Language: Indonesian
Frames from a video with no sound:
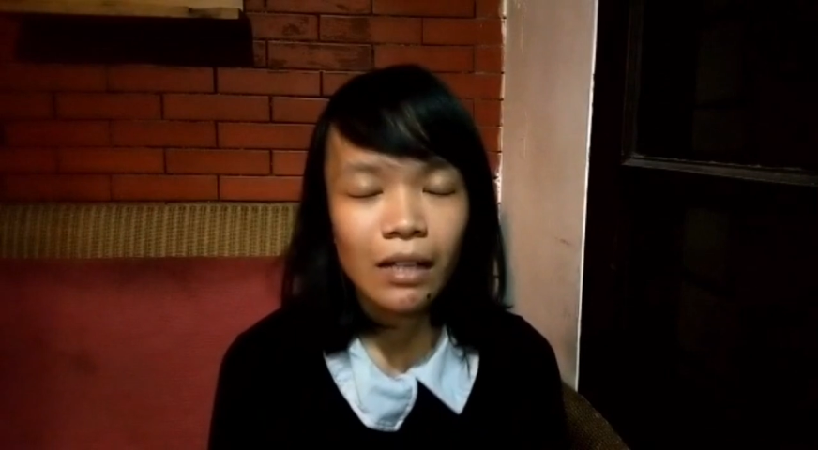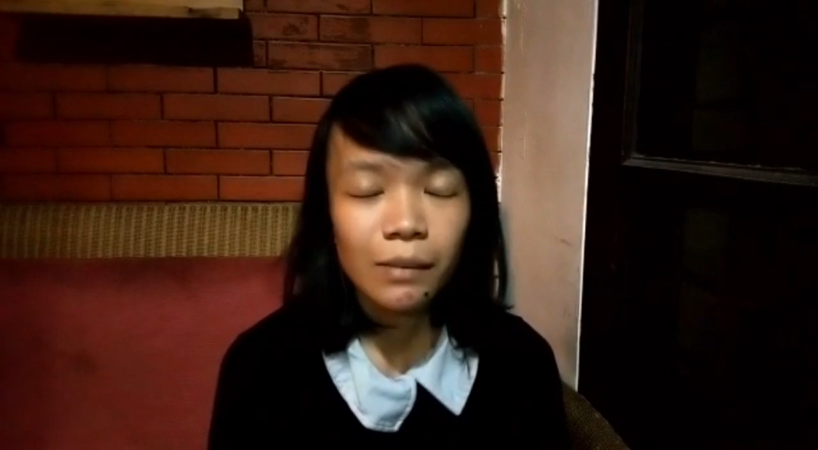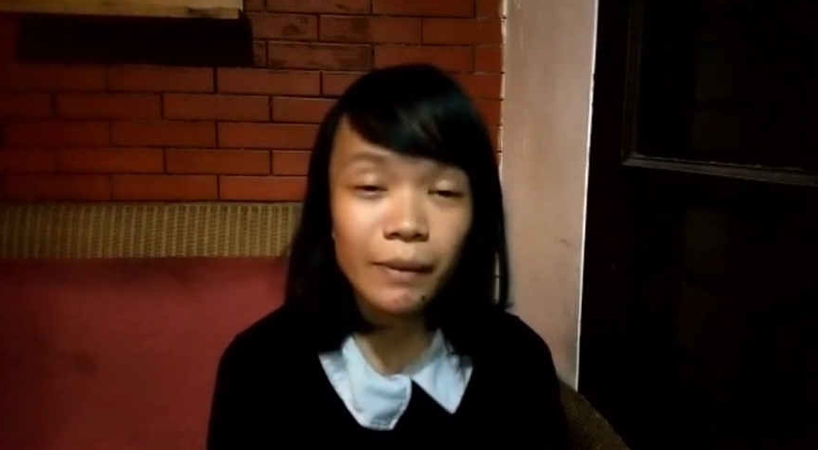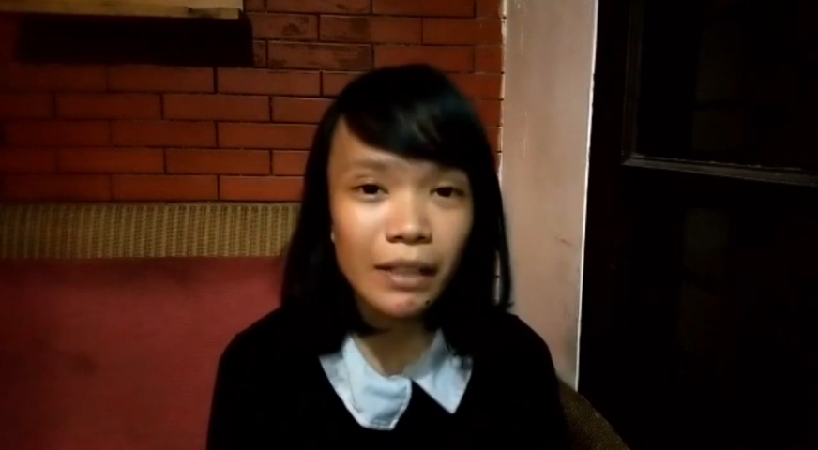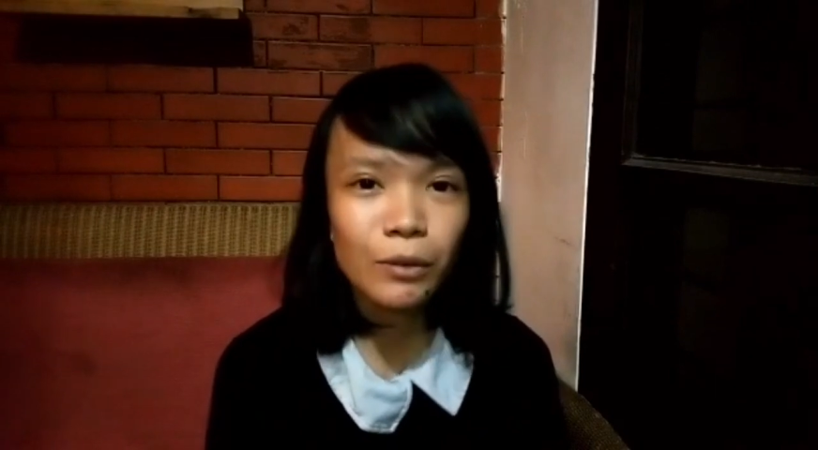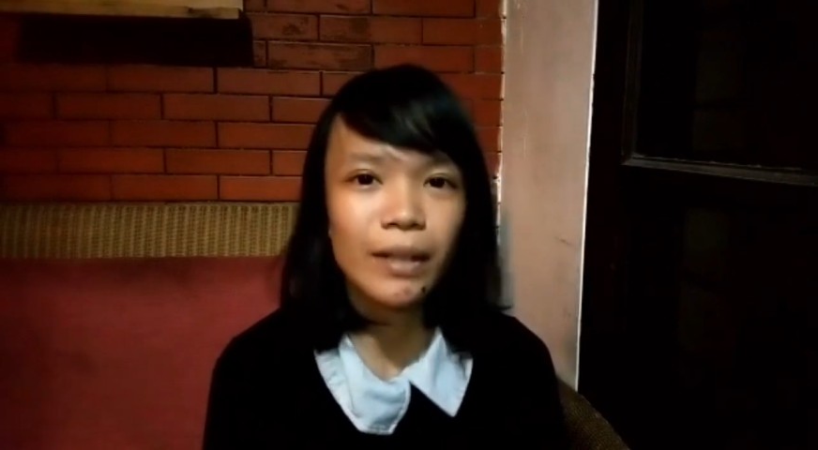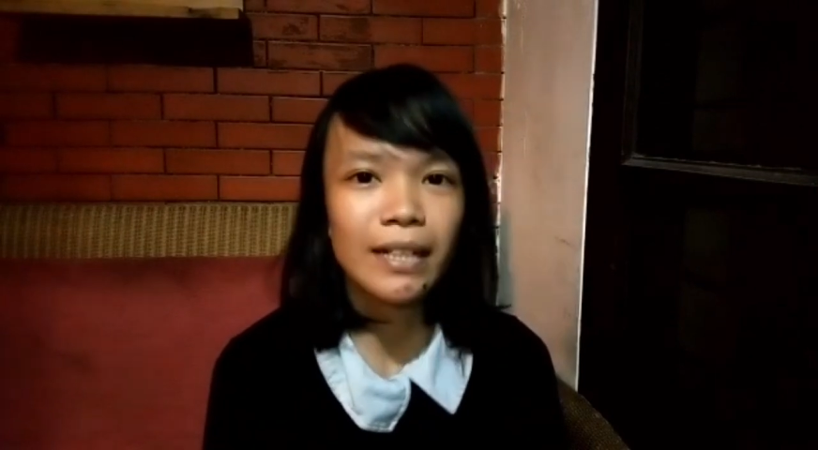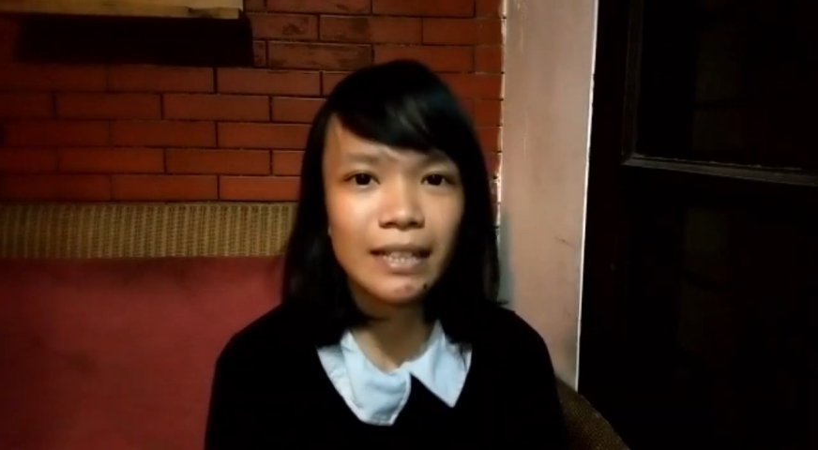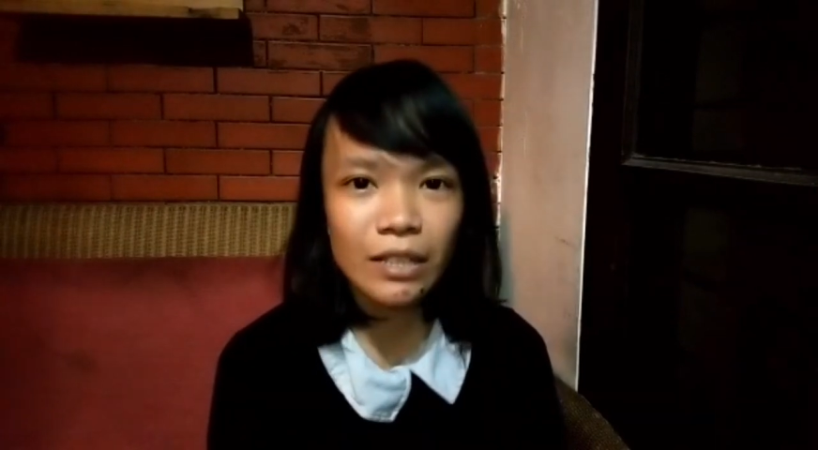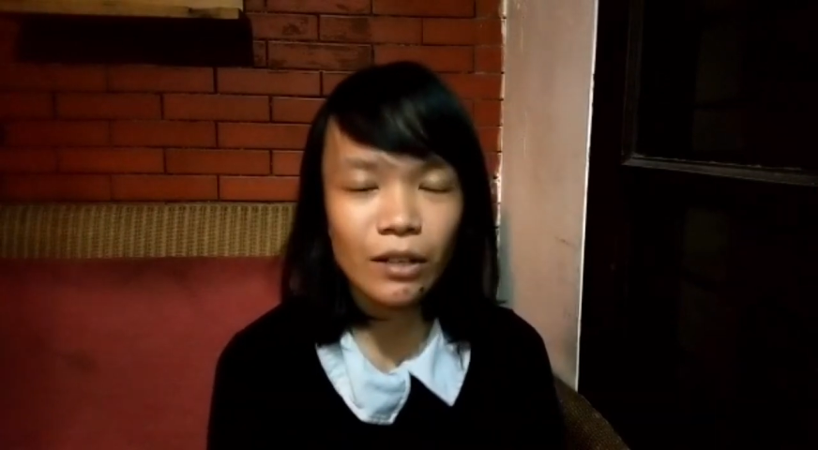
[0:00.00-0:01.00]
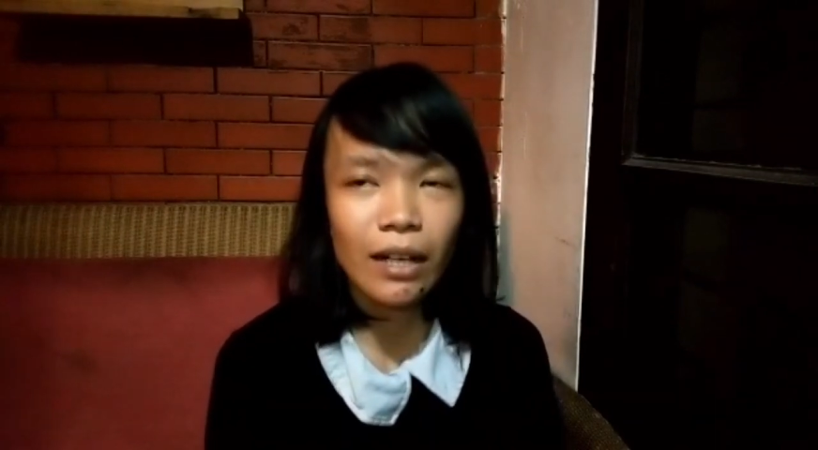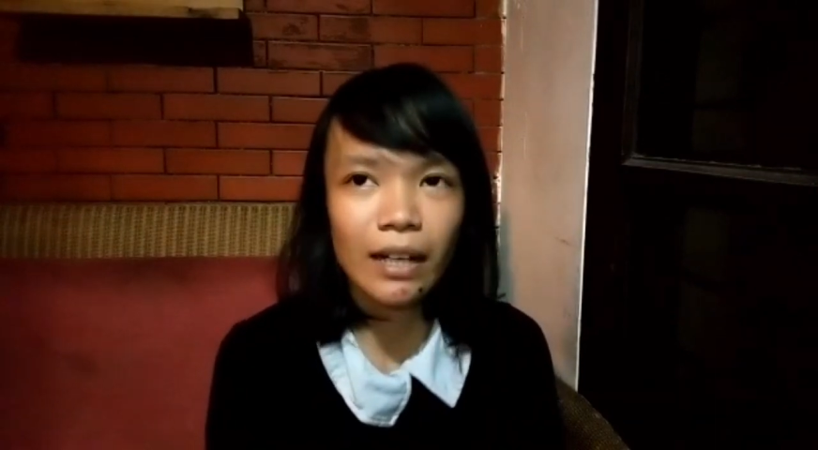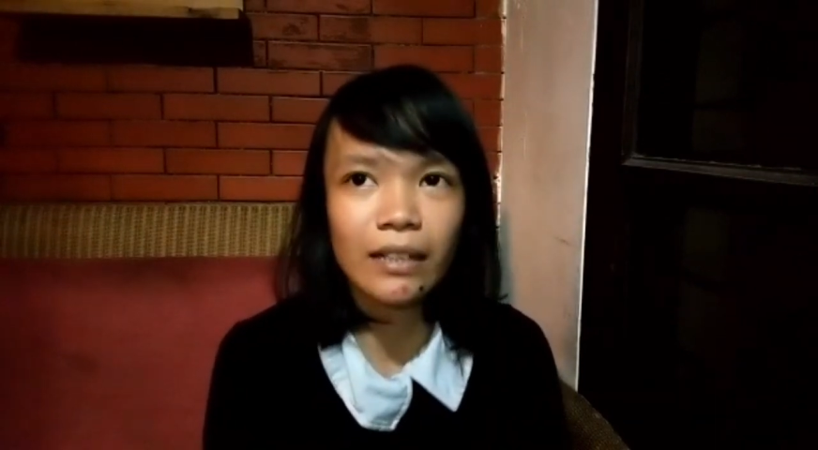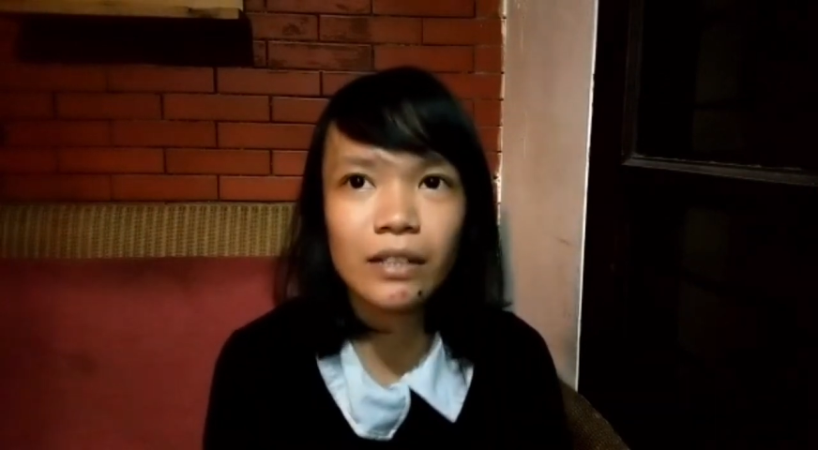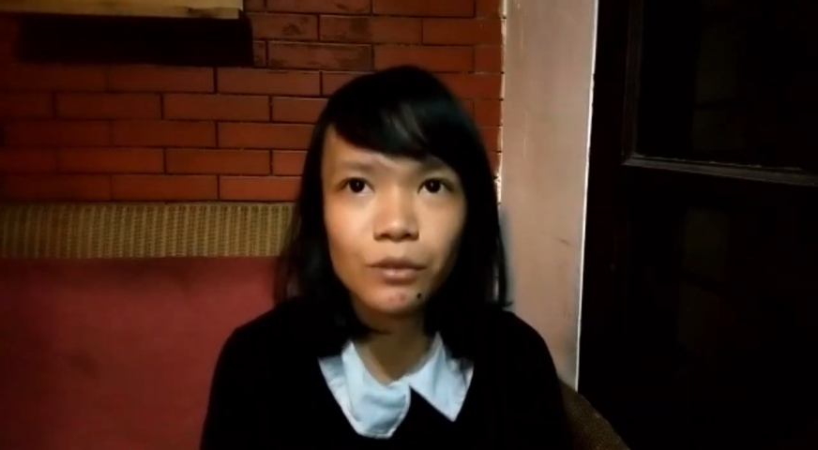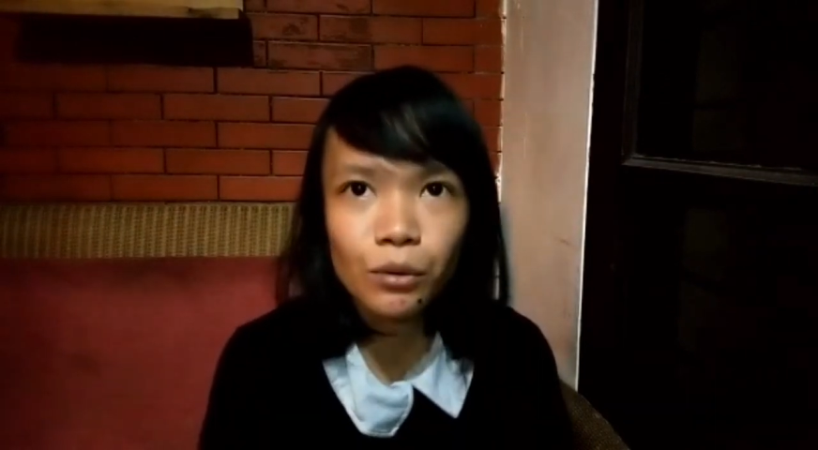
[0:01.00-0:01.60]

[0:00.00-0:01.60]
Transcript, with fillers: seperti itu aja sih soalnya kan saya